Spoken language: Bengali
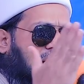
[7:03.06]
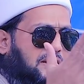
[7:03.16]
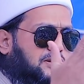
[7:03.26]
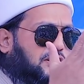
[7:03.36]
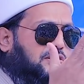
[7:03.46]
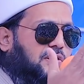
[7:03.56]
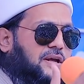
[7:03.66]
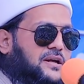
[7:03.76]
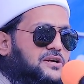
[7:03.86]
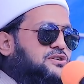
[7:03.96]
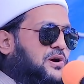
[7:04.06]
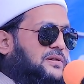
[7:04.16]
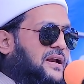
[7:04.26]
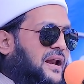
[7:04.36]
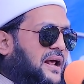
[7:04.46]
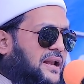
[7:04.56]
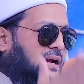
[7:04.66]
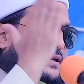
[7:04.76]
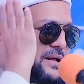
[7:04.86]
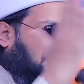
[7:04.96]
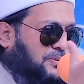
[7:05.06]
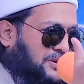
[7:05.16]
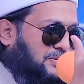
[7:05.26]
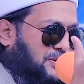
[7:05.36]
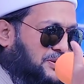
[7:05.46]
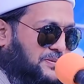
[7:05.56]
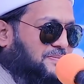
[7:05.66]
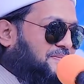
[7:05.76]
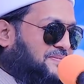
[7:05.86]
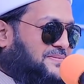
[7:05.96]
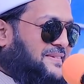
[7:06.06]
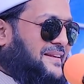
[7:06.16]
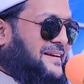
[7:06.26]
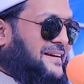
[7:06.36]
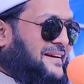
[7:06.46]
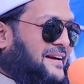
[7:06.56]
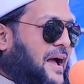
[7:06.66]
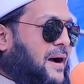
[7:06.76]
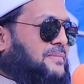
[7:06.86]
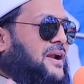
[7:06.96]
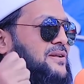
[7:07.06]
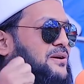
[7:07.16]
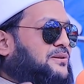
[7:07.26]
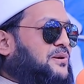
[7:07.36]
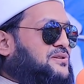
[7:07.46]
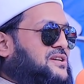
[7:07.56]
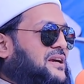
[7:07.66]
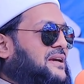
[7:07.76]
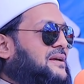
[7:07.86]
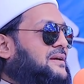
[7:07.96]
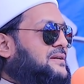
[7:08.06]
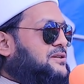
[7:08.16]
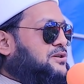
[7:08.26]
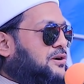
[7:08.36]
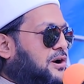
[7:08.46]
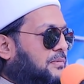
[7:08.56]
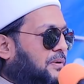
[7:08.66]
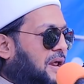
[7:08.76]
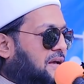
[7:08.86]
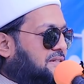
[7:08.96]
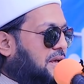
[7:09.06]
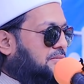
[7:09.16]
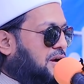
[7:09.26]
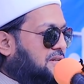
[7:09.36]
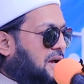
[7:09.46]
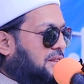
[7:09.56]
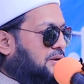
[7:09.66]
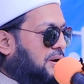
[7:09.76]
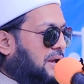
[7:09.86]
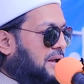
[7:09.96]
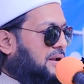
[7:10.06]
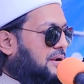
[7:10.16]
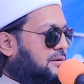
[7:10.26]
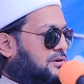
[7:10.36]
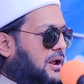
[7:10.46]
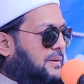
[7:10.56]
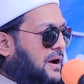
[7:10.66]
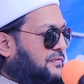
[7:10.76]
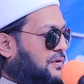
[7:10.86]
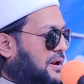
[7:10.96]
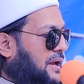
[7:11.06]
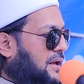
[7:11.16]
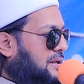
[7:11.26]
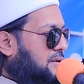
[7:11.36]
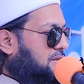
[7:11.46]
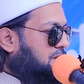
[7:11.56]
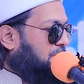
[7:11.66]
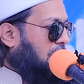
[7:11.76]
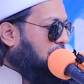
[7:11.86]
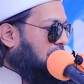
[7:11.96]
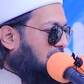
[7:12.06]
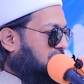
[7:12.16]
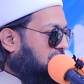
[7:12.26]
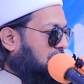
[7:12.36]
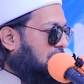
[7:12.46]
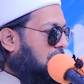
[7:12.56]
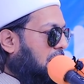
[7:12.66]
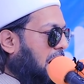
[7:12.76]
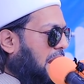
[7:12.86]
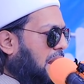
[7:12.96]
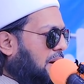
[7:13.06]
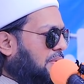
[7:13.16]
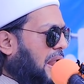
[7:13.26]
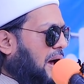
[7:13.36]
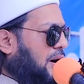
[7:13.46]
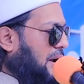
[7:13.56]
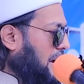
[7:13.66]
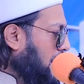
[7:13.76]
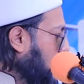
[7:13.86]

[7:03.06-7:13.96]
ন্যাক নিয়ত করে শয়তানের গালে একটা থাপ্পড় দিব আমরা নিয়ত করছি কিছুক্ষণ পরে আজকের মুনাজাত করে গুনামাফ করে নিষ্পাপ বেহেস্তি আল্লাহ বলা হয়ে